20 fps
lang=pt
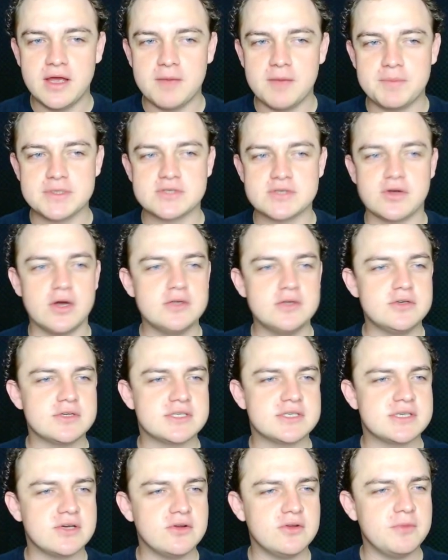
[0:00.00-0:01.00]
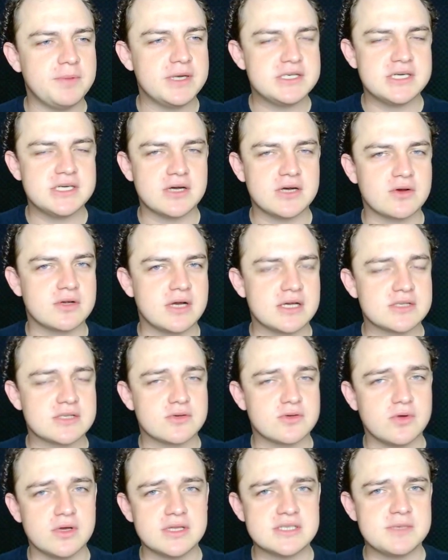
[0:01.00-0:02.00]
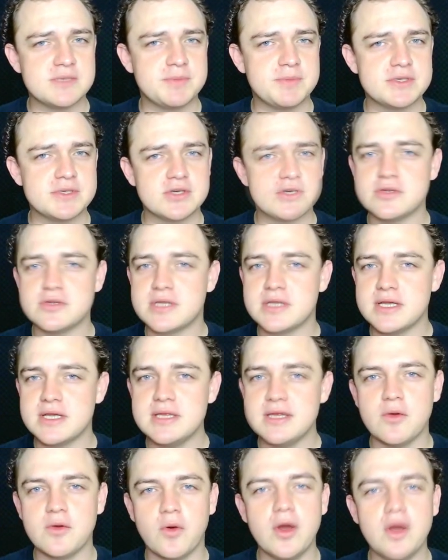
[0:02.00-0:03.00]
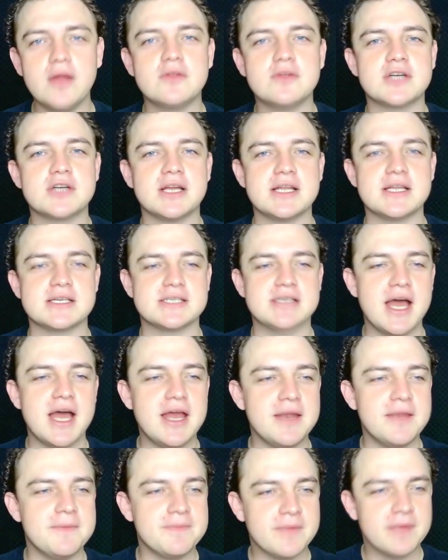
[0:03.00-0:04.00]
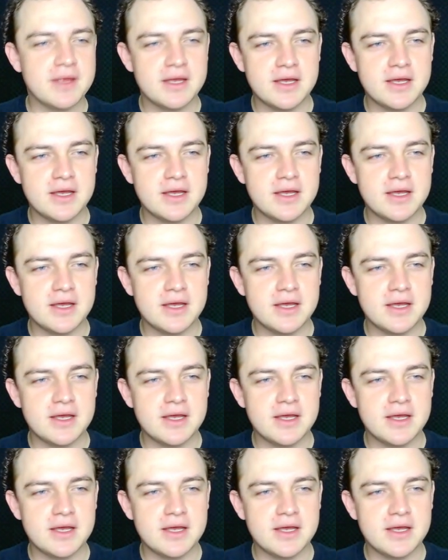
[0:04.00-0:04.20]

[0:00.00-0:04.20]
episódio, se eu não perdi as contas, episódio 38 já da série.